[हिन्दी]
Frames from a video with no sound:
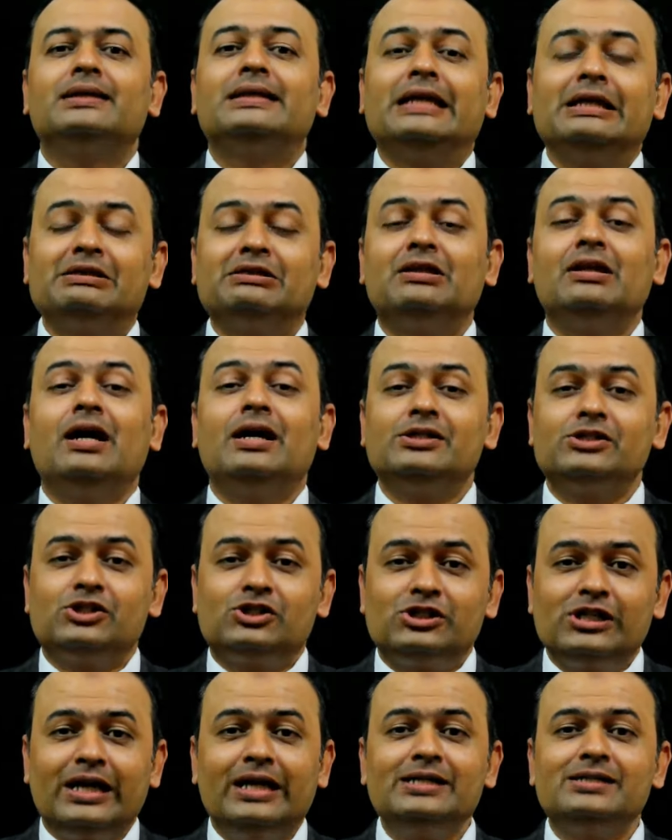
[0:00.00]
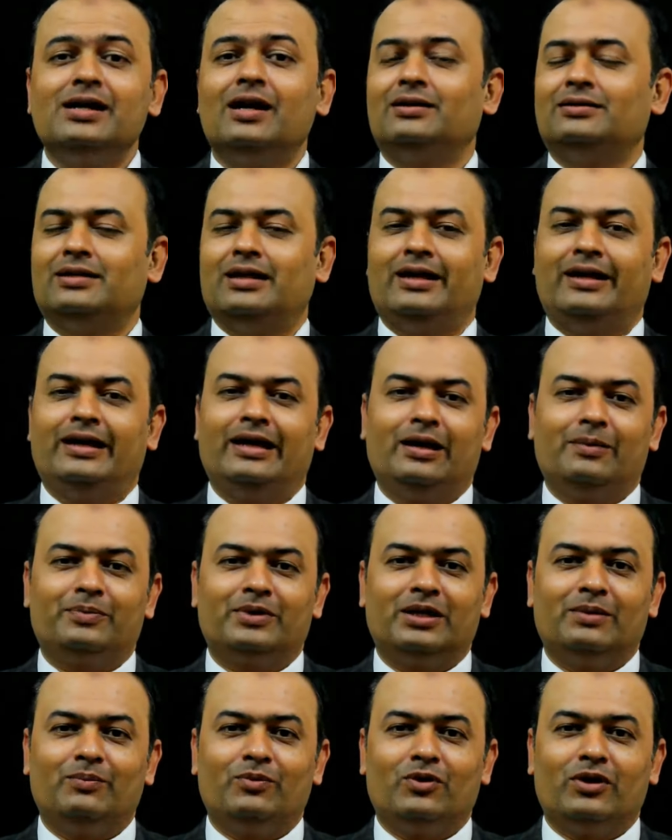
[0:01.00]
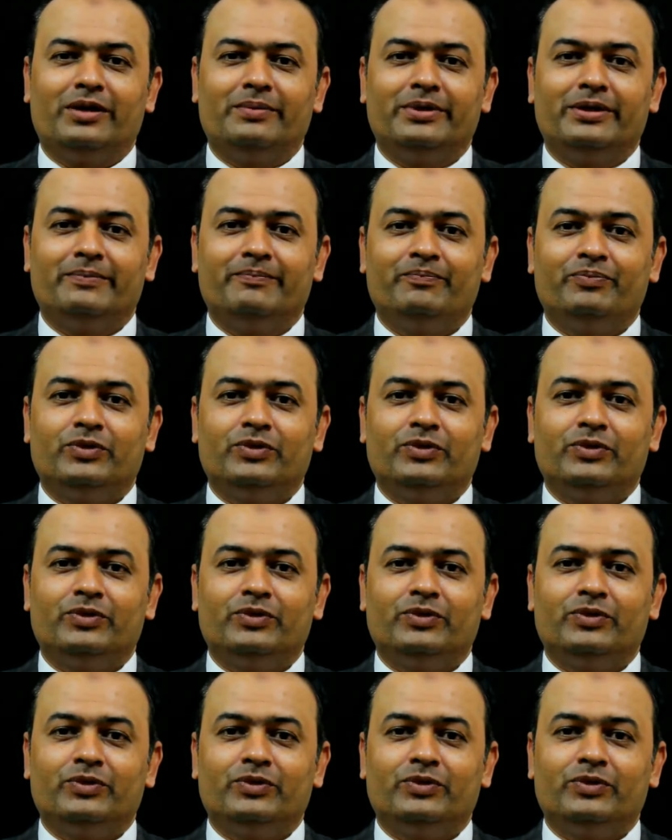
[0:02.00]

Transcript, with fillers: कितना चेंज आता है आपके एम्प्लॉय में